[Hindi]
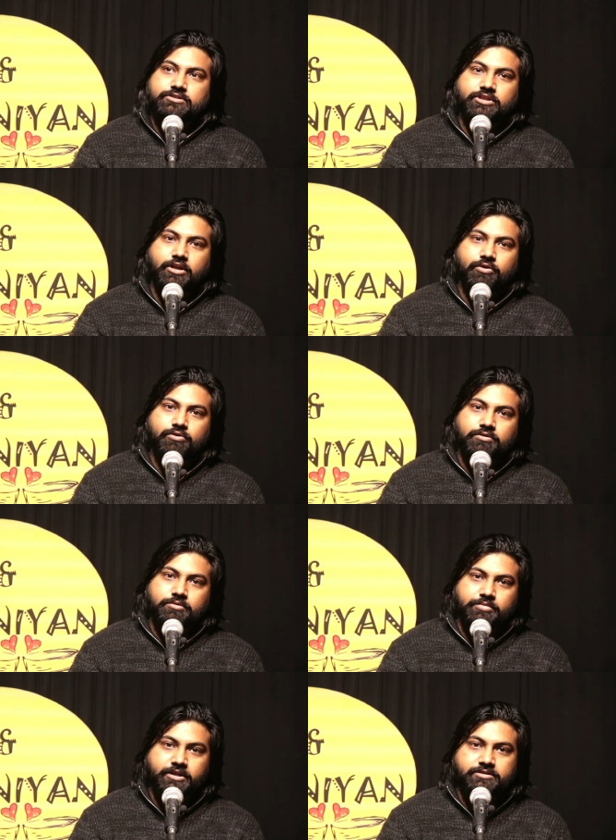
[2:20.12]
चलो
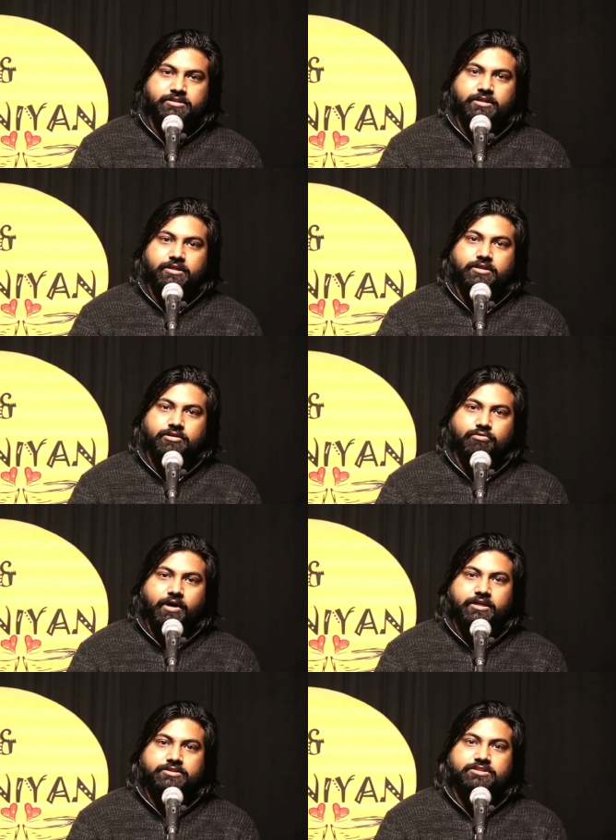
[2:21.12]
फिर से
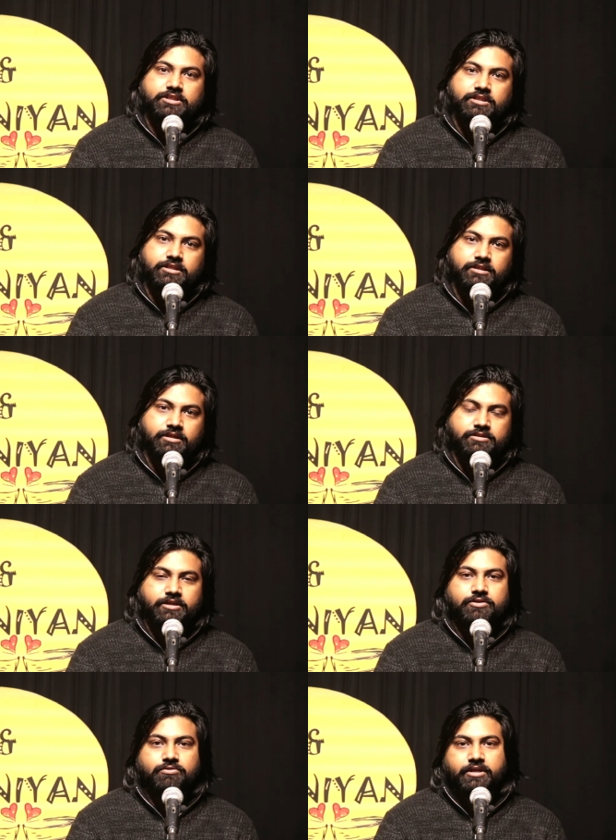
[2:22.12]
ख्वाहिश की
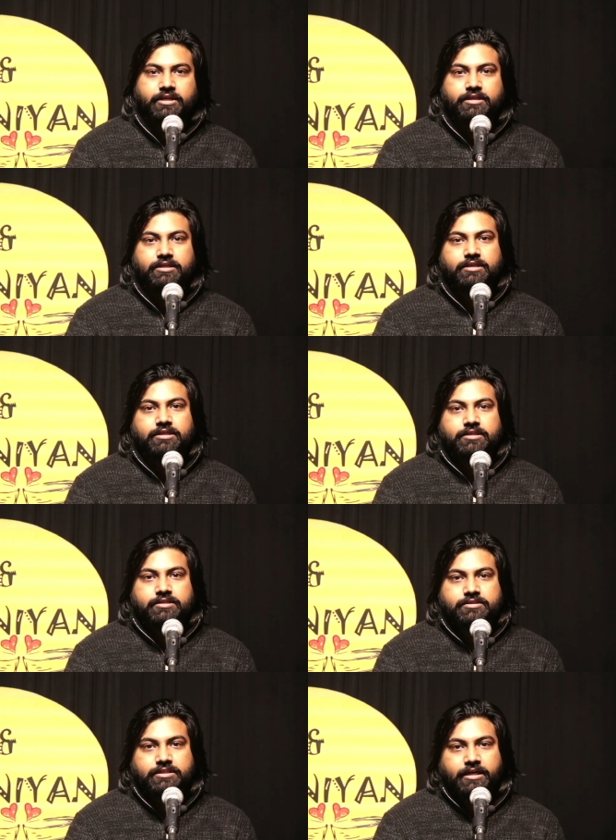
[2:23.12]
नज़र ढूंढे
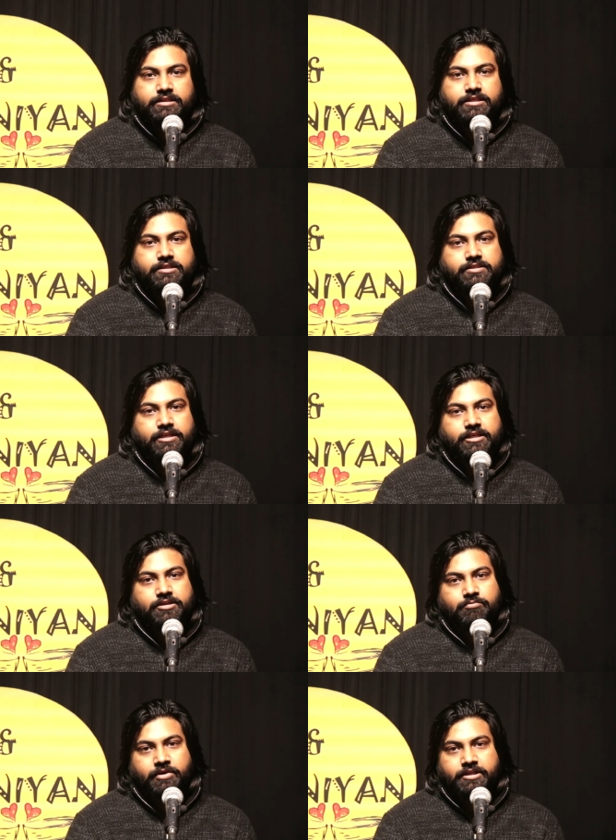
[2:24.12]
सादगी से
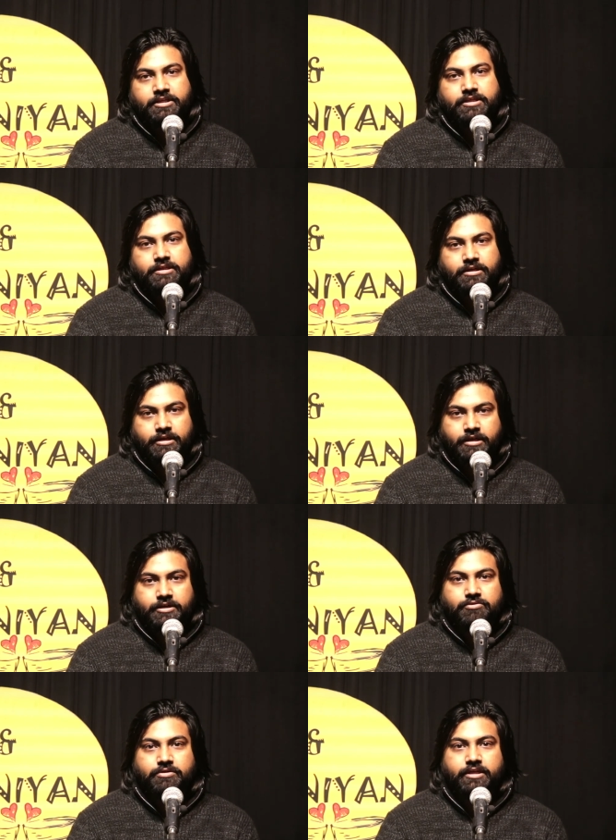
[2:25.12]
मन की डगर
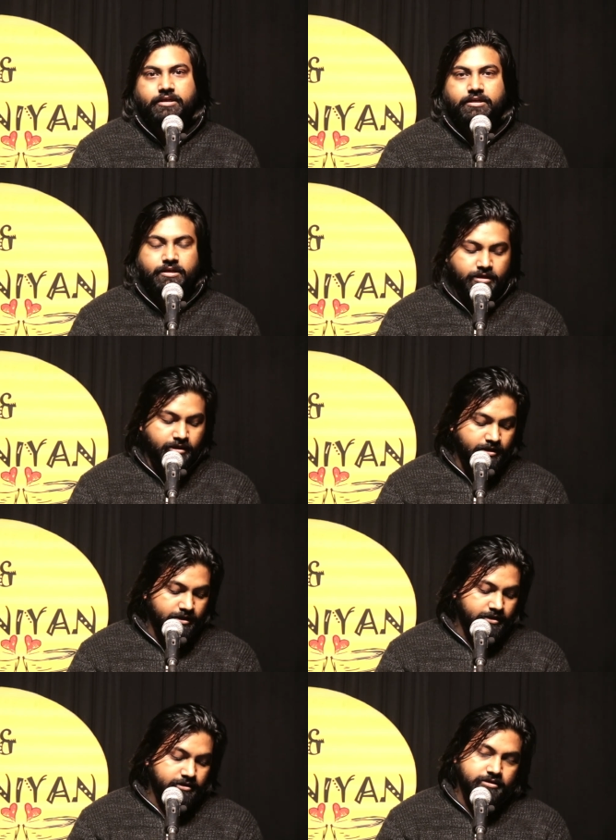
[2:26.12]
ढूंढे
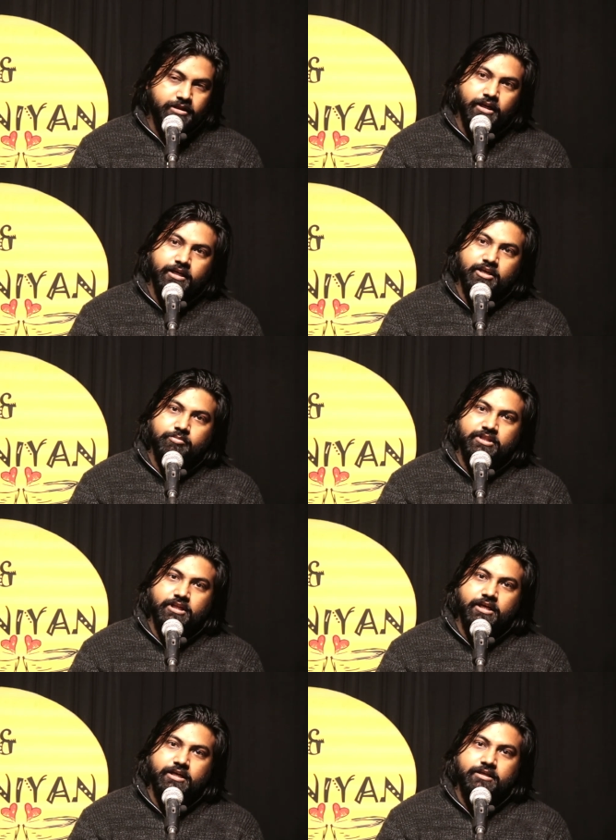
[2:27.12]
दिल के
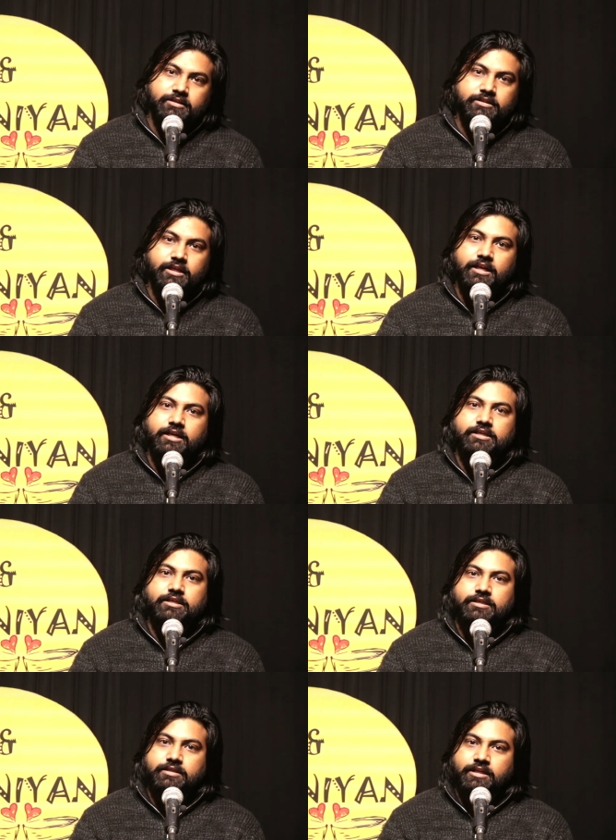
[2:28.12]
बदले दिल
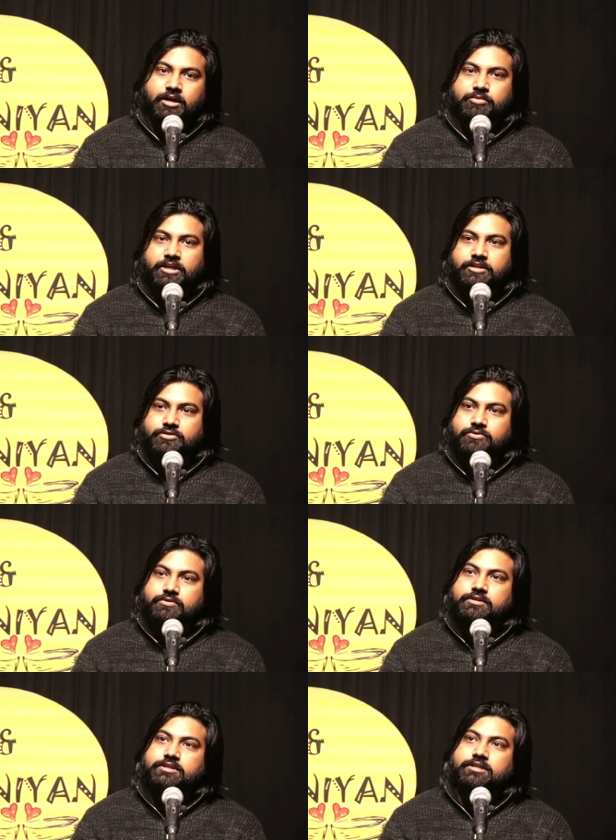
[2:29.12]
लगी ना मिले तो
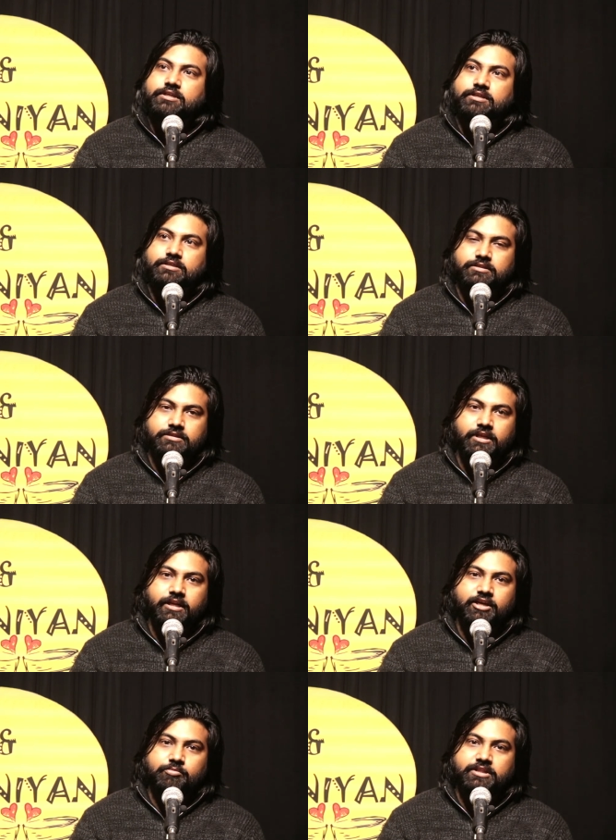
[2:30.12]
दिल
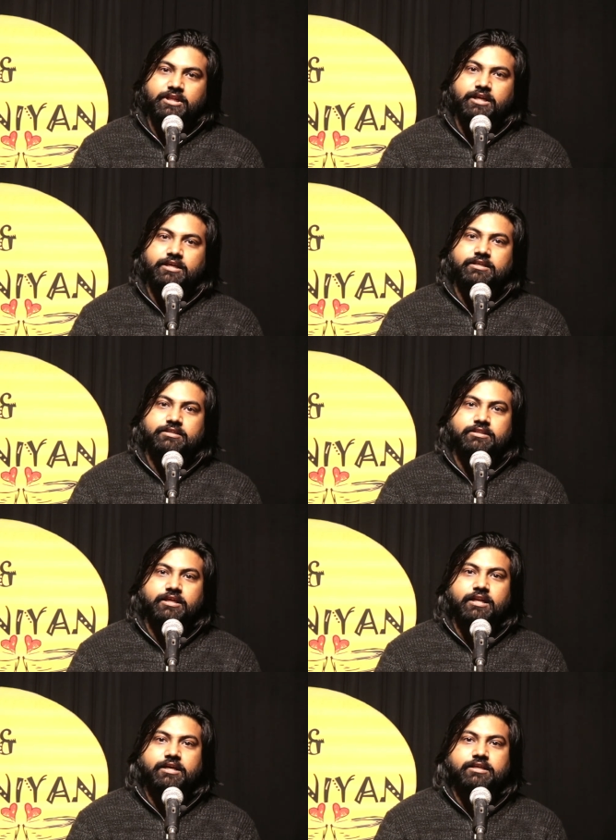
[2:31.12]
के बदले
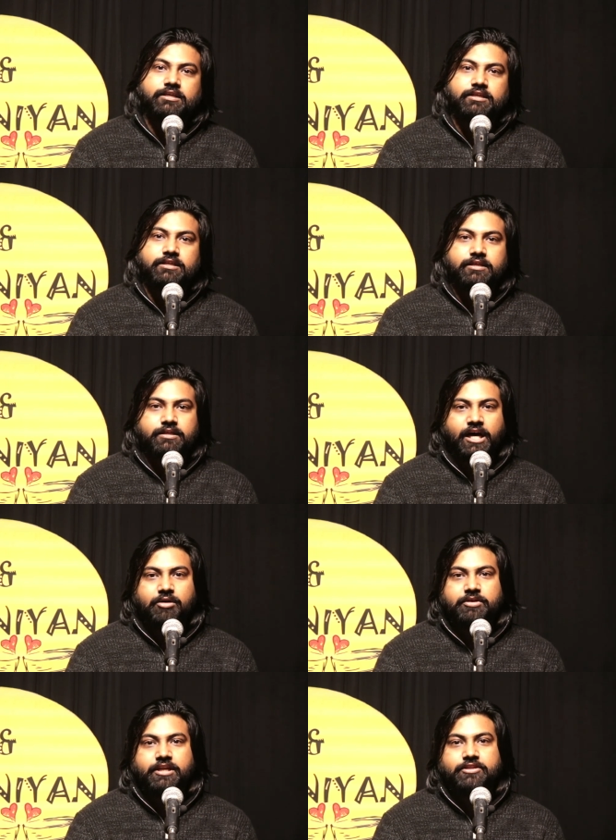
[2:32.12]
दिल लगी ना
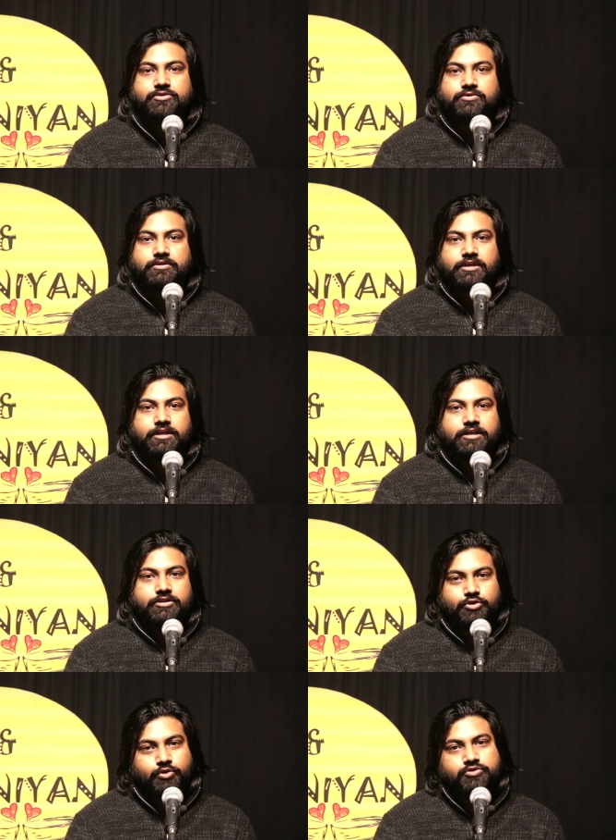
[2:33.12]
मिले तो
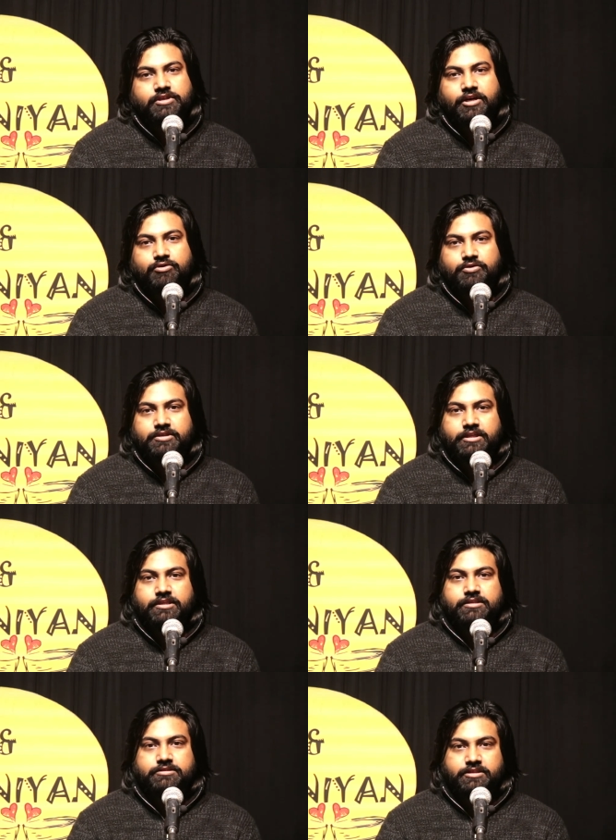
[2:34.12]
दूसरा कोई
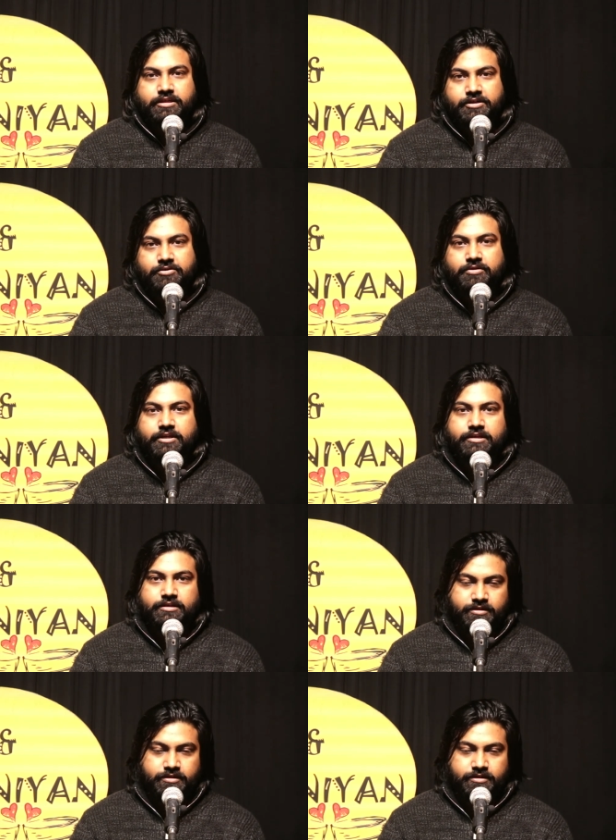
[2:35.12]
दिल जिगर ढूंढे